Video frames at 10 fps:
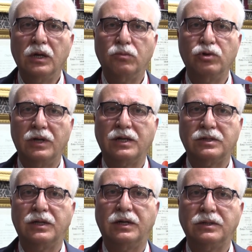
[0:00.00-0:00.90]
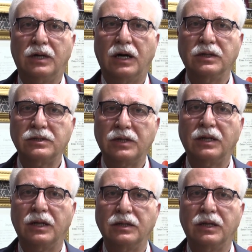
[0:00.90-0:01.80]
Bu ilaçlar ağızdan
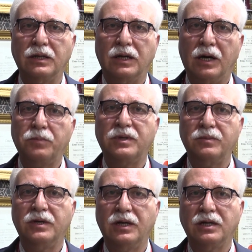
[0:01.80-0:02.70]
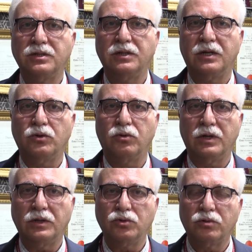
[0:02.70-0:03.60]
alınan hap gibi ilaçlara
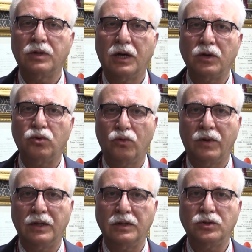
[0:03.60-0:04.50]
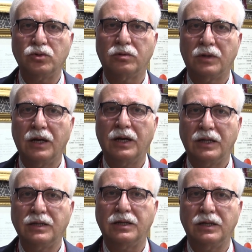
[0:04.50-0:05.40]
göre çok daha güvenli, çok daha
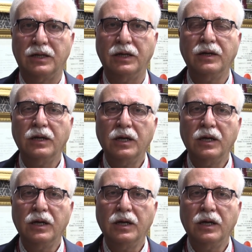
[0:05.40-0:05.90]
etkili